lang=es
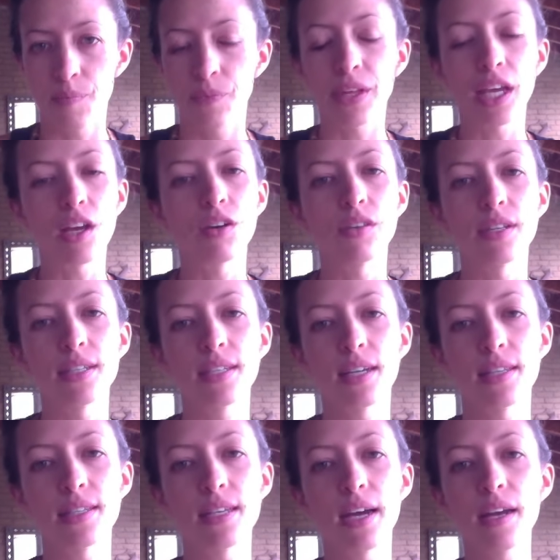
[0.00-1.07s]
Y con
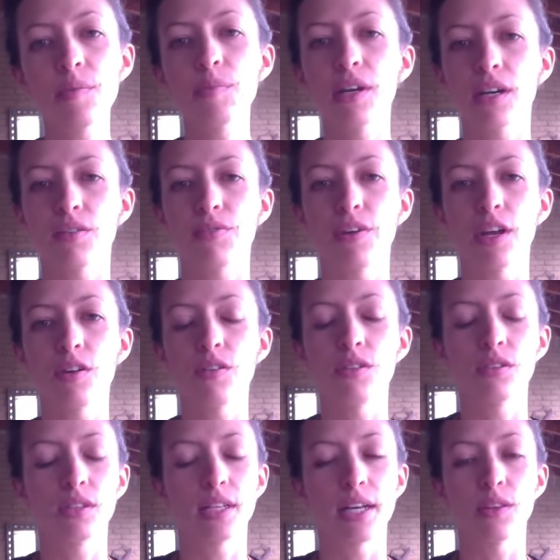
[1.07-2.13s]
descansar me refiero
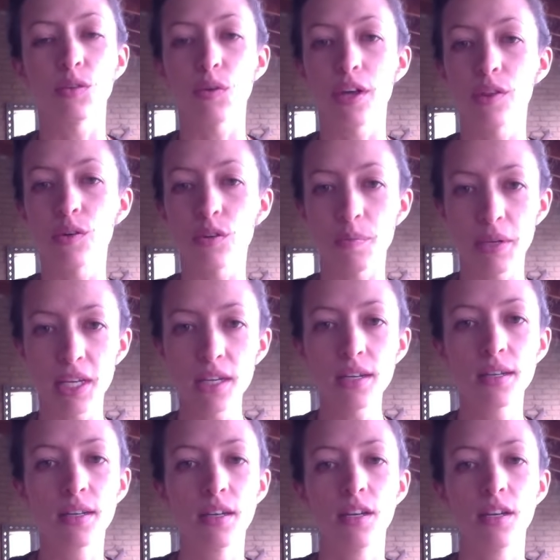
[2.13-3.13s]
tanto a dormir,